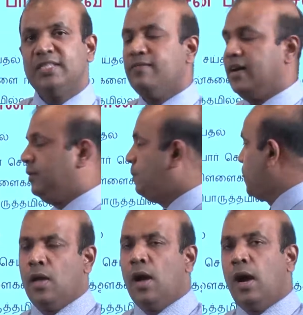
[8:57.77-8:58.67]
சவால்
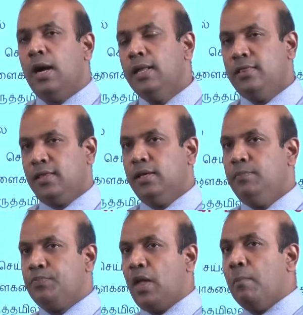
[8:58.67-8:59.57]
அடுத்து
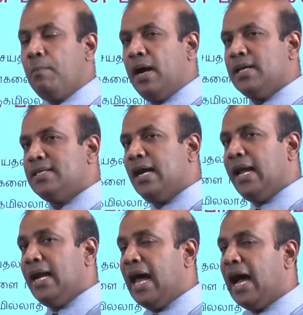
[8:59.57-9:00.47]
பாடசாலைகள்